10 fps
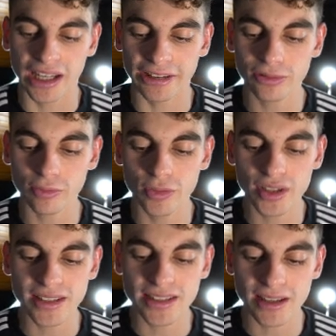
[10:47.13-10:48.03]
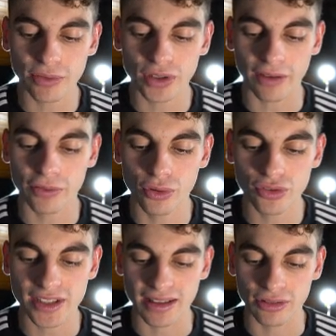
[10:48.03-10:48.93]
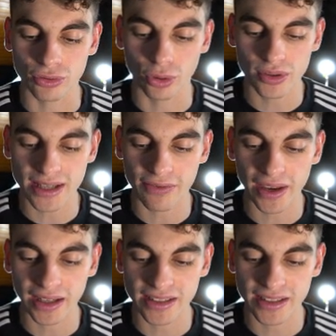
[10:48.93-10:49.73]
Et donc monétiser votre influence est une grosse affaire,